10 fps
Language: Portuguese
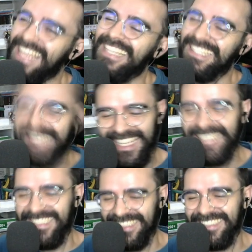
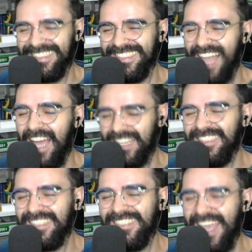Sim, a
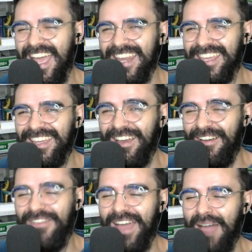quinta série
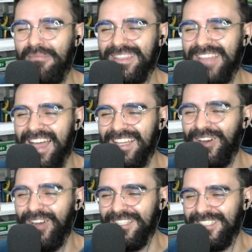vai habitar em
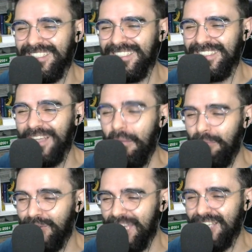nós.
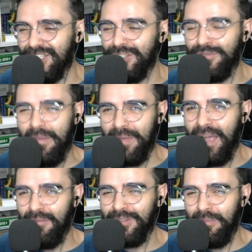Porque a gente vai
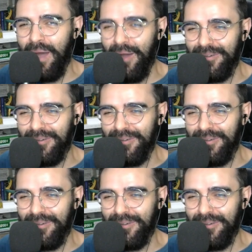pegar muito pau.